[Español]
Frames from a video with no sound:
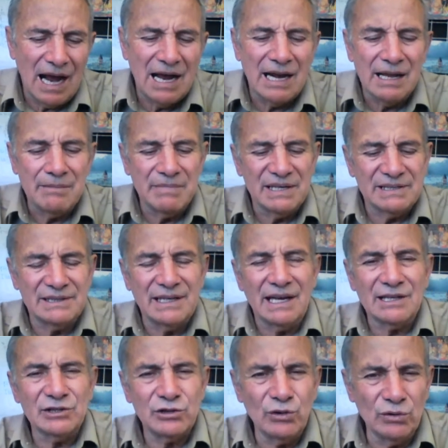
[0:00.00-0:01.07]
a la
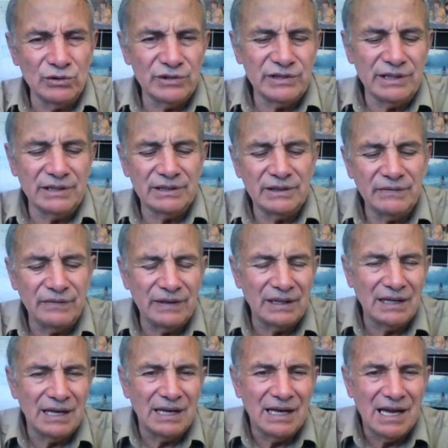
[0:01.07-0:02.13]
investigación
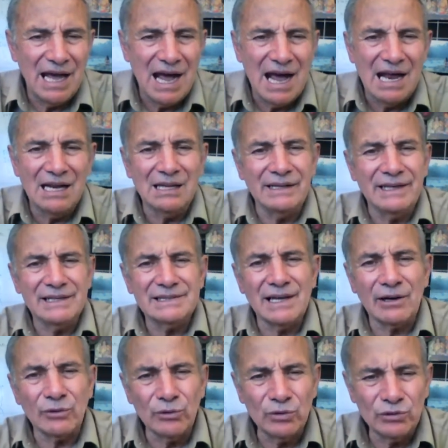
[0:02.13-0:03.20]
científica, al
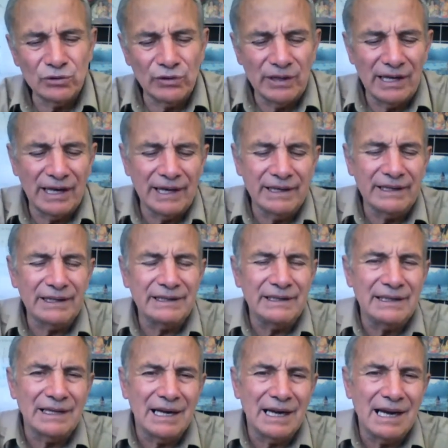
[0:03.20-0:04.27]
desarrollo de la
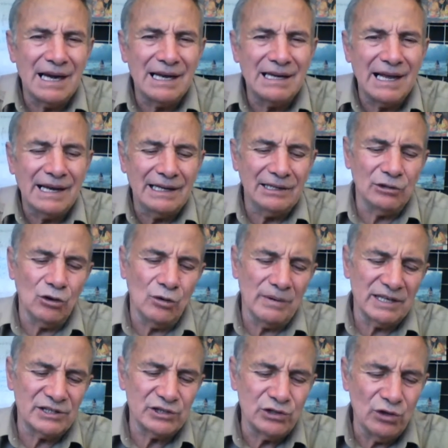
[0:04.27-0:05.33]
genética, a la
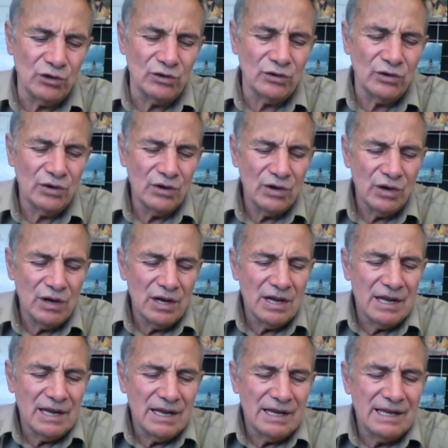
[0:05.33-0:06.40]
innovación,
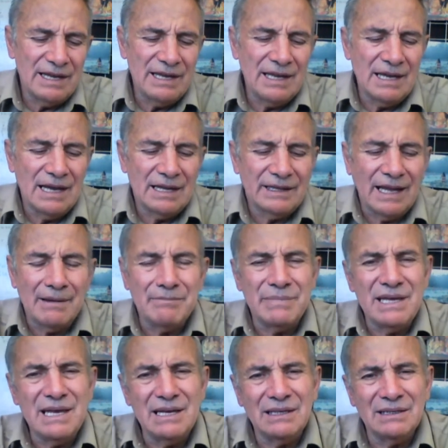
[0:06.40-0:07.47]

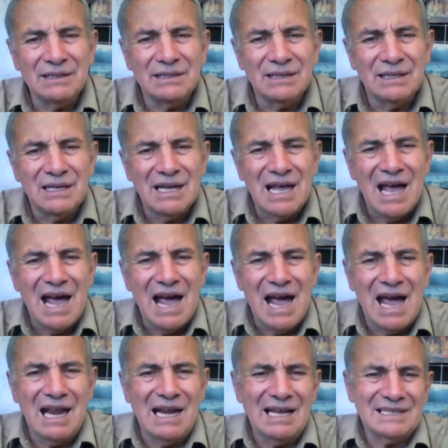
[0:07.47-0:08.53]
también
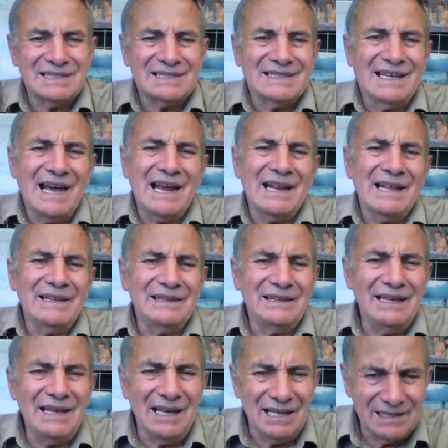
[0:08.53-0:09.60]
a las
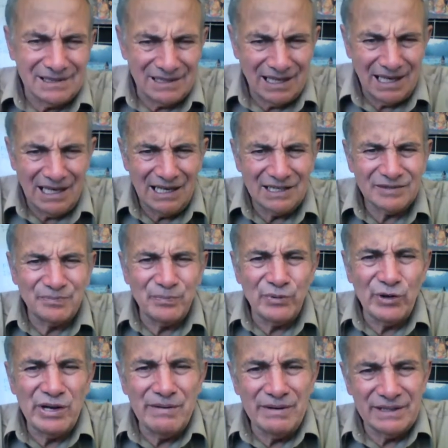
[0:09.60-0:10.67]
garantías, a las
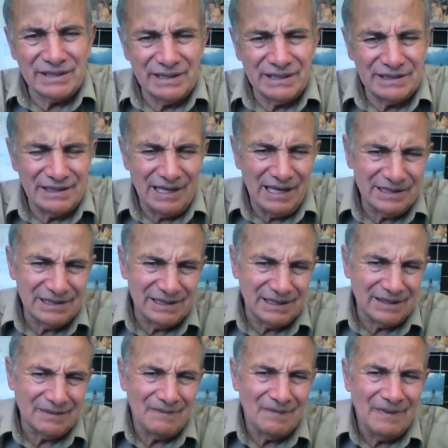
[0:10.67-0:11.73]
pruebas que se
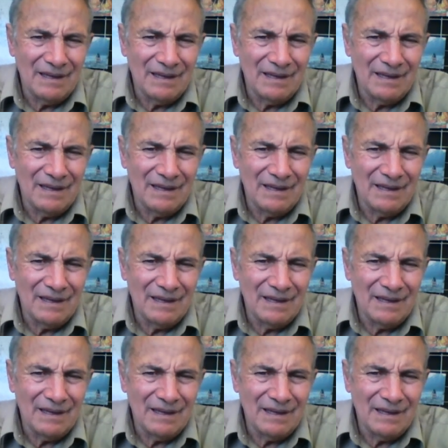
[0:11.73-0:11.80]
hacen,